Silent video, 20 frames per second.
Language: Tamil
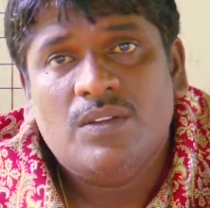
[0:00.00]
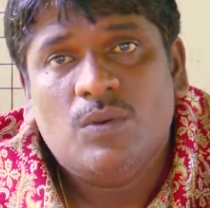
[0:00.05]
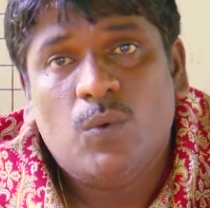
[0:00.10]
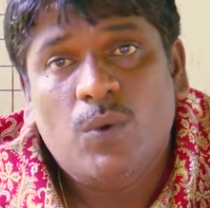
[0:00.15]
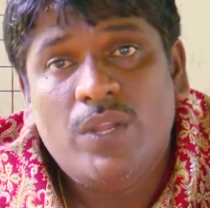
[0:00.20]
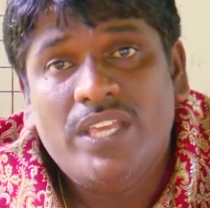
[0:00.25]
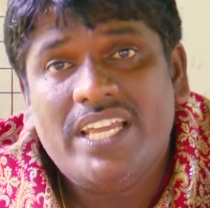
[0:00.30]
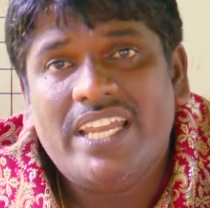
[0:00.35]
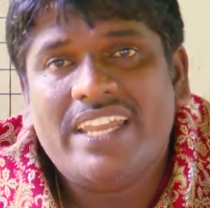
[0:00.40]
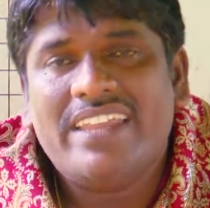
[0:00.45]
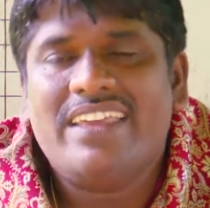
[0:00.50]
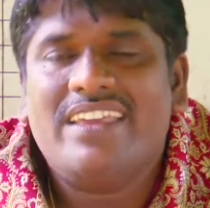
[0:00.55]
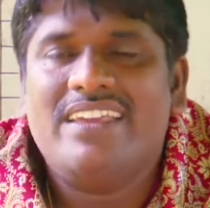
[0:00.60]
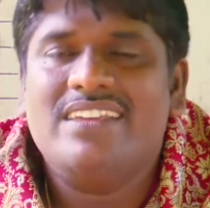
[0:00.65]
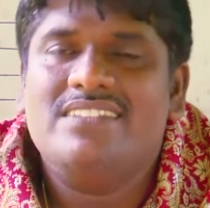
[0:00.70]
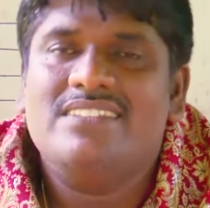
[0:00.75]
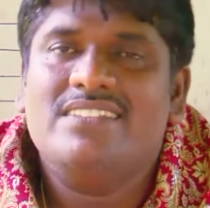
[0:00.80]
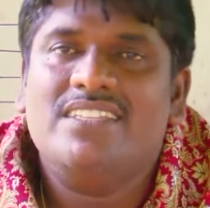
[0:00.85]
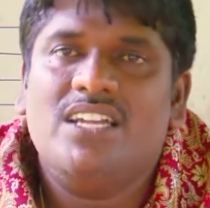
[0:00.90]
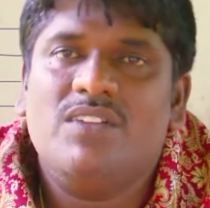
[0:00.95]

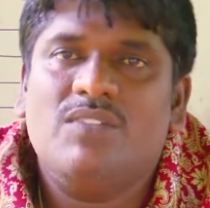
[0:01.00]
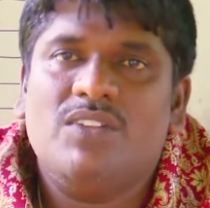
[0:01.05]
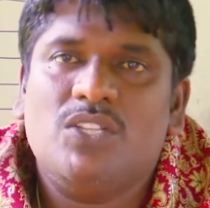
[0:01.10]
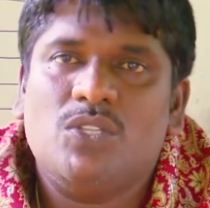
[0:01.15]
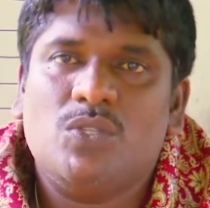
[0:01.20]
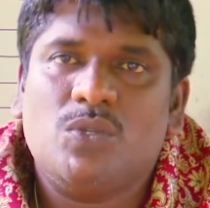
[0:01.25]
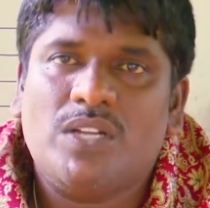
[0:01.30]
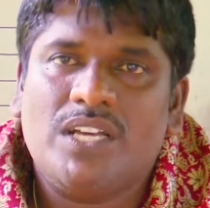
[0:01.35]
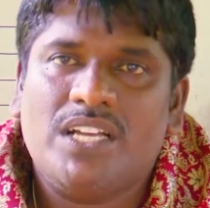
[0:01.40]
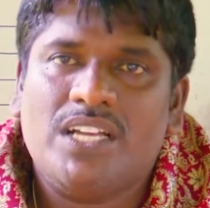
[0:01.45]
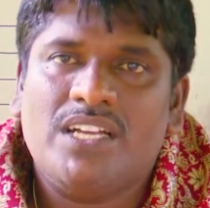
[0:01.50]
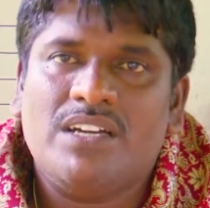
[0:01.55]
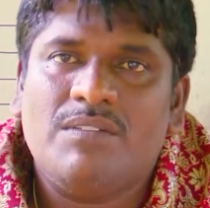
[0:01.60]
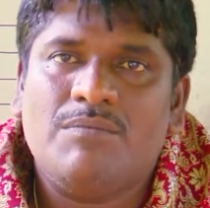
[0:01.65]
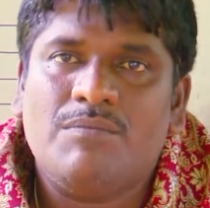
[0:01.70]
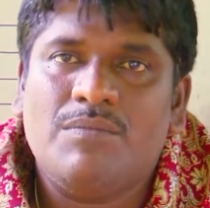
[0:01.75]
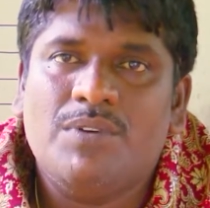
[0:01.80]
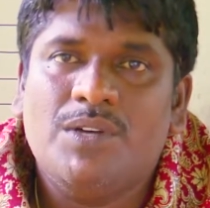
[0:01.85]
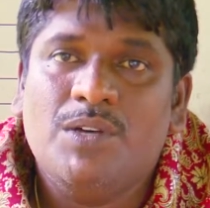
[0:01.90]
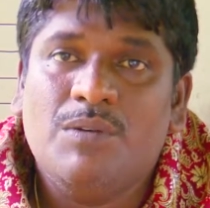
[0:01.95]
குளியலறைக்கு செல்வது
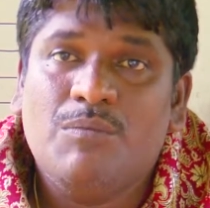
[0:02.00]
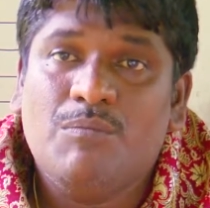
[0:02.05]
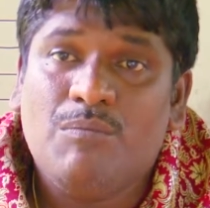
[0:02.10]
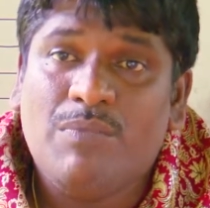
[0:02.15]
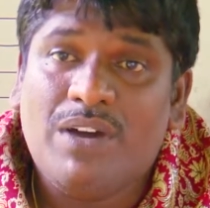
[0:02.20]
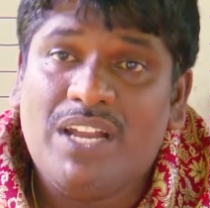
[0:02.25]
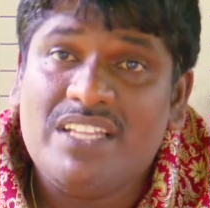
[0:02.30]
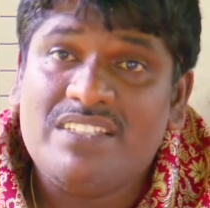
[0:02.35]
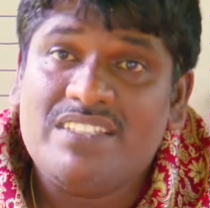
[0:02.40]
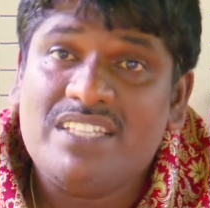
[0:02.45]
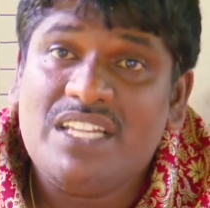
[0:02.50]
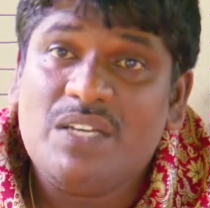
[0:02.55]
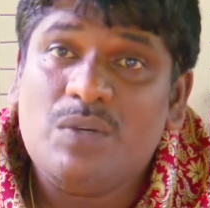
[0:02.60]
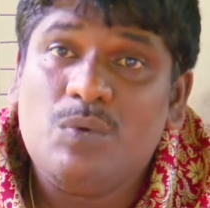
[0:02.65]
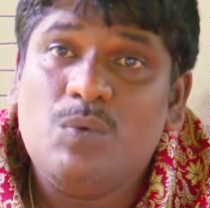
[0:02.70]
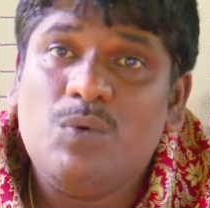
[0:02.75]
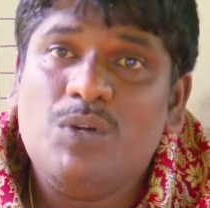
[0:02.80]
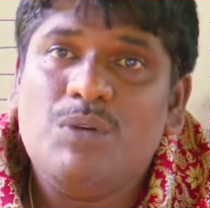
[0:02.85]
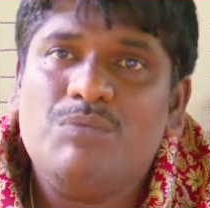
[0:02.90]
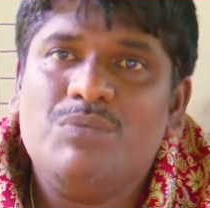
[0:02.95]
தொடக்கம்
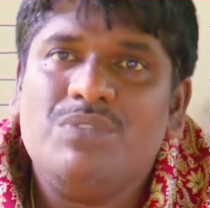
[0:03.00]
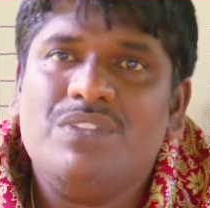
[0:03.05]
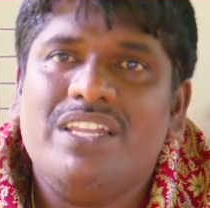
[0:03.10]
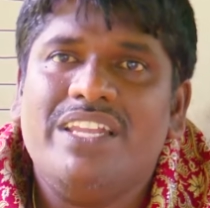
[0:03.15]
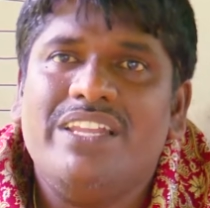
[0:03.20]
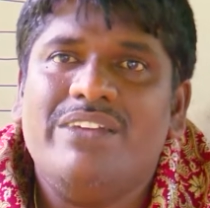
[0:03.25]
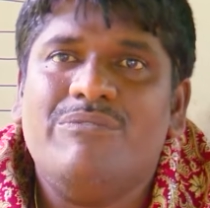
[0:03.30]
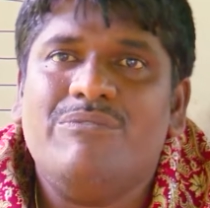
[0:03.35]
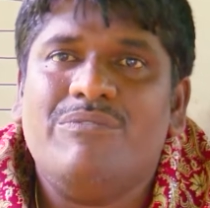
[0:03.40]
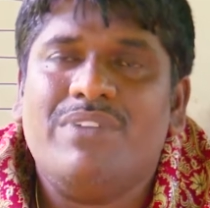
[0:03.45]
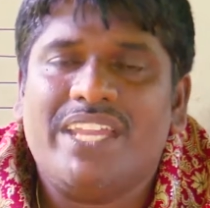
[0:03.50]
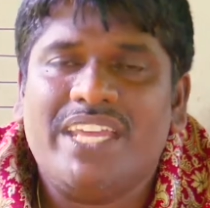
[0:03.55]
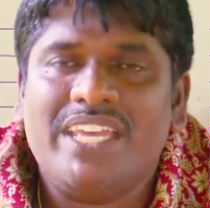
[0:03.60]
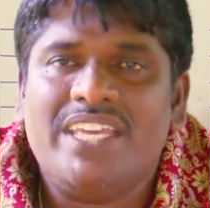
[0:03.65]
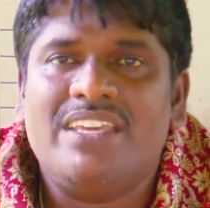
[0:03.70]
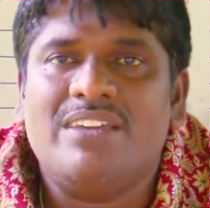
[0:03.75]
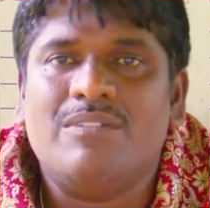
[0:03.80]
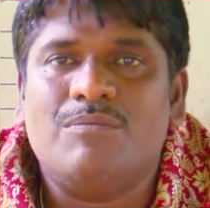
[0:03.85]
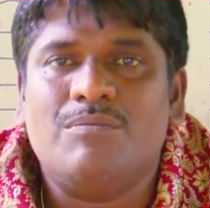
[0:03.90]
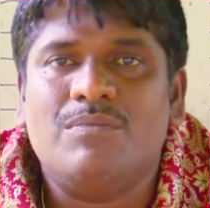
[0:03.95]
மலசலகூடம் செல்லும்
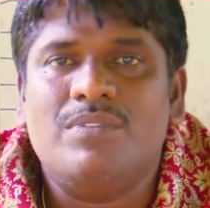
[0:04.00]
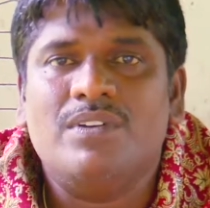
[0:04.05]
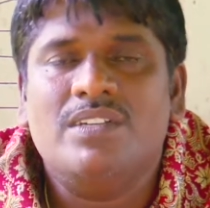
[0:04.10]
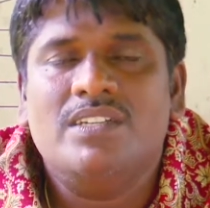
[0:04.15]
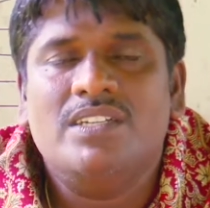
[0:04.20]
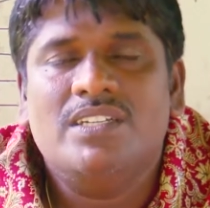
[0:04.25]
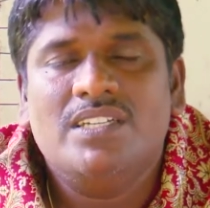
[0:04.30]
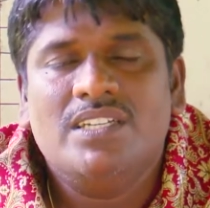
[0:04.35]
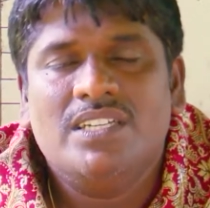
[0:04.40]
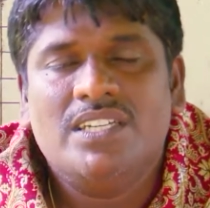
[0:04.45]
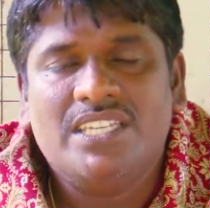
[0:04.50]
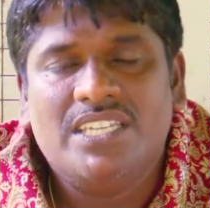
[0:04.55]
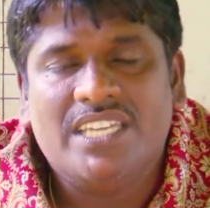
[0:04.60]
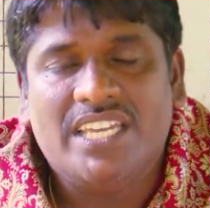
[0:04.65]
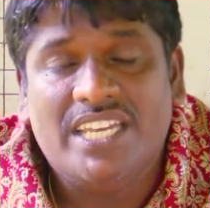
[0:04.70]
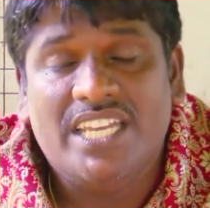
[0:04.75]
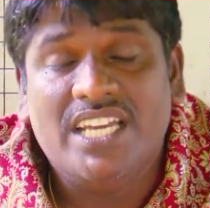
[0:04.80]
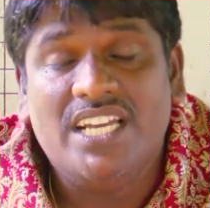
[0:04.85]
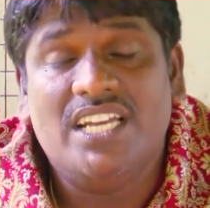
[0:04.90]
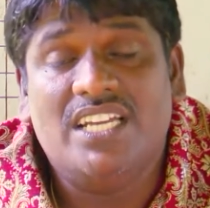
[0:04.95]
வரைக்கும்
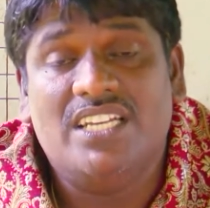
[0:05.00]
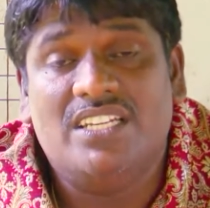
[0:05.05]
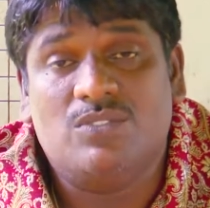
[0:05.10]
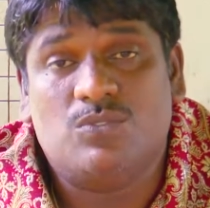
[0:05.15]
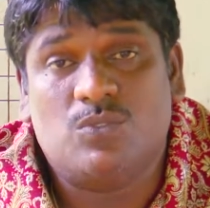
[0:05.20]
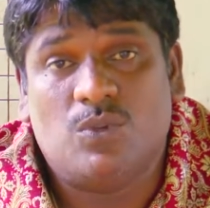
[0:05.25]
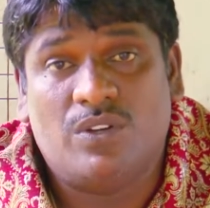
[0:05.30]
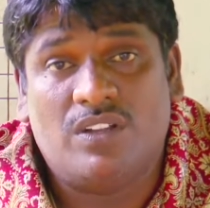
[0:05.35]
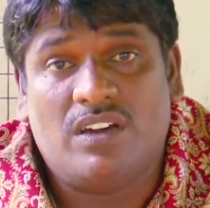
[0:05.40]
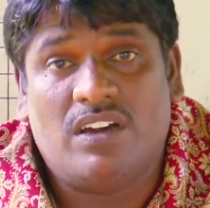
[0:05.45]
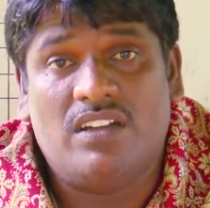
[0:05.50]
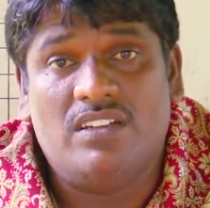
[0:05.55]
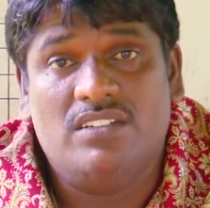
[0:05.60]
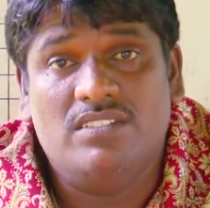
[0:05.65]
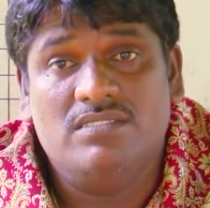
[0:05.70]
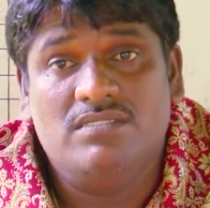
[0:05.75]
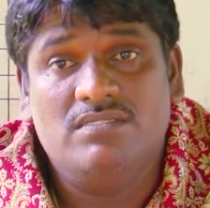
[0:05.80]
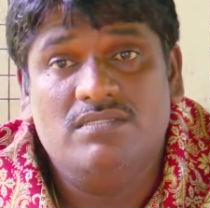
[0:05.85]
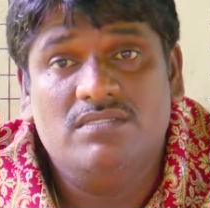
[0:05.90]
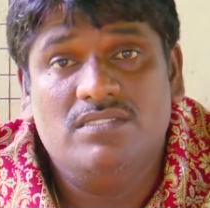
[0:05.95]
என்னவென்று சொன்னால்
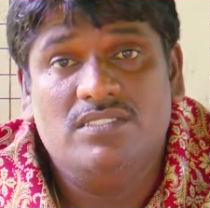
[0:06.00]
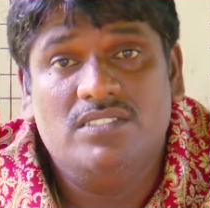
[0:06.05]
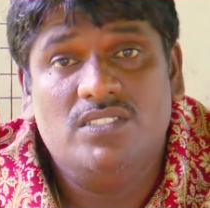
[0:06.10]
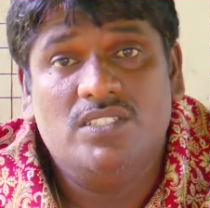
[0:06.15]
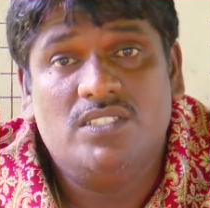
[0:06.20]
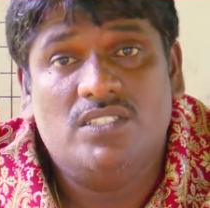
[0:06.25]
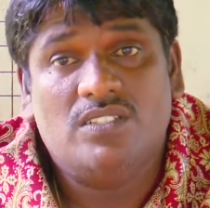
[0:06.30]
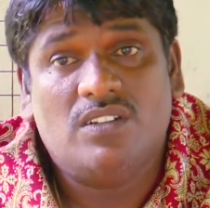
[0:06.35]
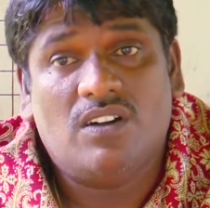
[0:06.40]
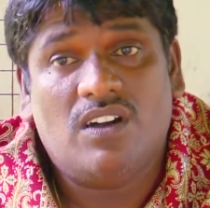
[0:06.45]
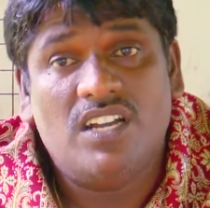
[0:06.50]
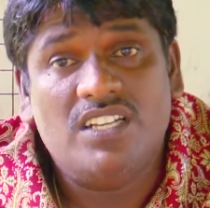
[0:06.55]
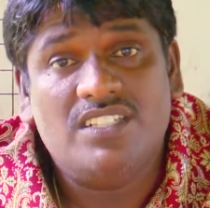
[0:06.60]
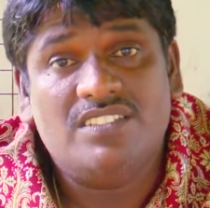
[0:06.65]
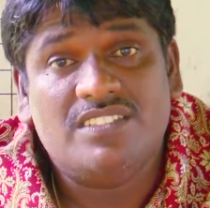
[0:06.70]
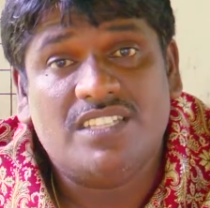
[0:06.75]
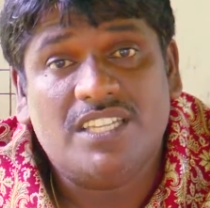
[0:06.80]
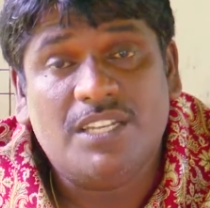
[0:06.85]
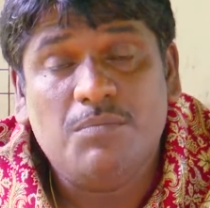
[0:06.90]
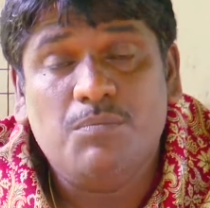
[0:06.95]
கால்
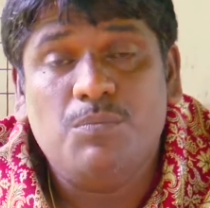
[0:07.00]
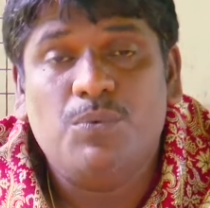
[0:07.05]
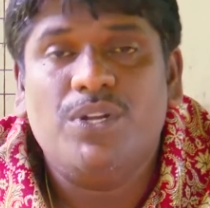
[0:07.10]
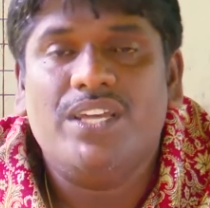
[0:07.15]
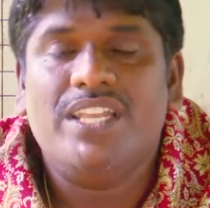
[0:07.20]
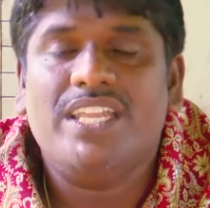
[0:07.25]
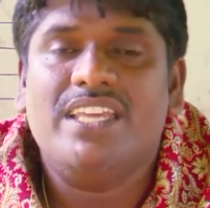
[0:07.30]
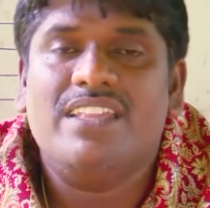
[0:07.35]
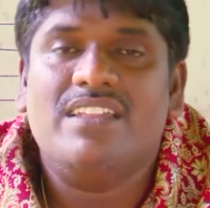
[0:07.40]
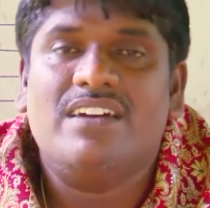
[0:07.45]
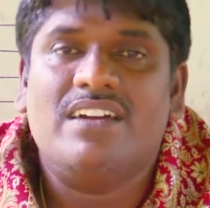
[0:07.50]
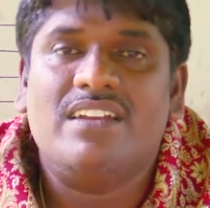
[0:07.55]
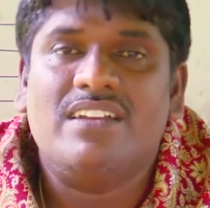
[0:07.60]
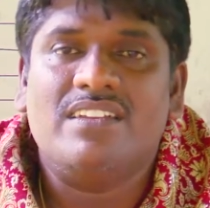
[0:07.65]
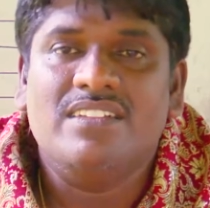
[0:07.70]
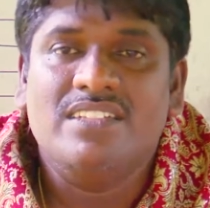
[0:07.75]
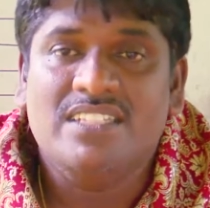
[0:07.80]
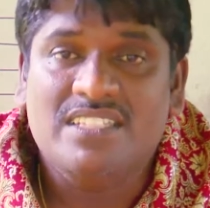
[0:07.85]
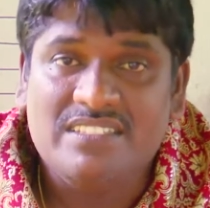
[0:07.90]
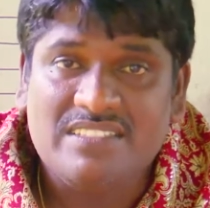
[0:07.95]
செருப்புடனே தான்
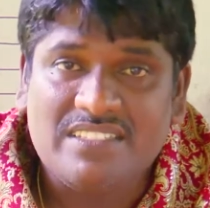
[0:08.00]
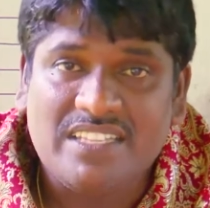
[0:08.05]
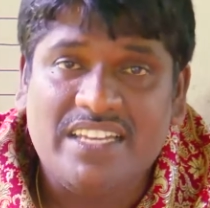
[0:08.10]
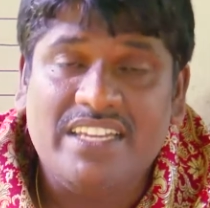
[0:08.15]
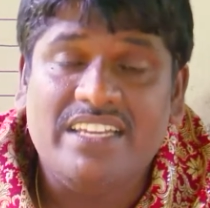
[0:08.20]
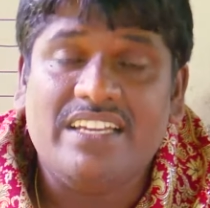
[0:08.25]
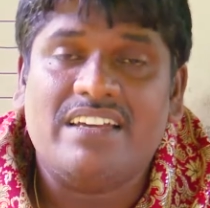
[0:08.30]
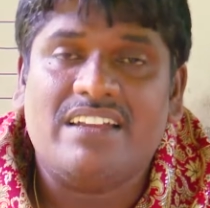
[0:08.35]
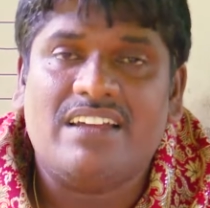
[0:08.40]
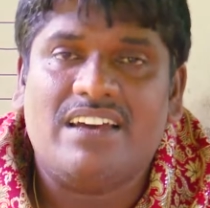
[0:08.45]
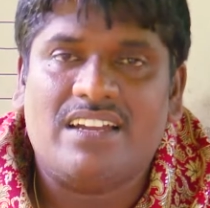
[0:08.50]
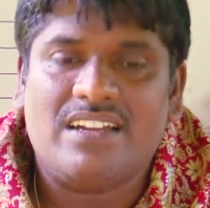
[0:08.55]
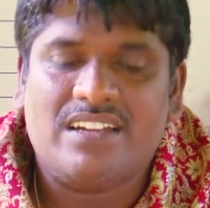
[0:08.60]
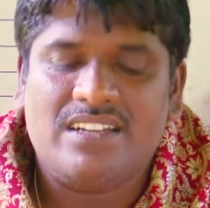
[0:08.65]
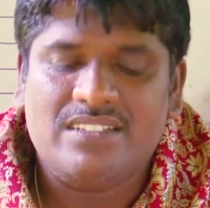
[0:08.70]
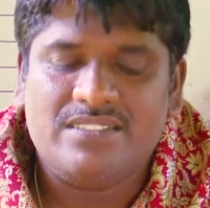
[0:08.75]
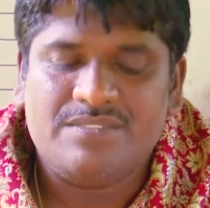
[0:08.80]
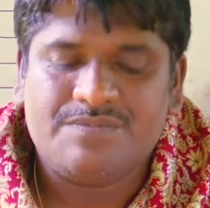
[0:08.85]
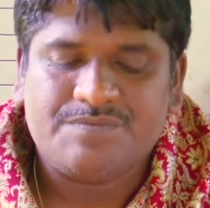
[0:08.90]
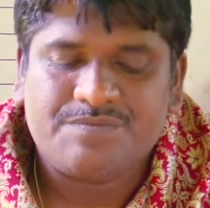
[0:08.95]
செல்லுகிறார்கள்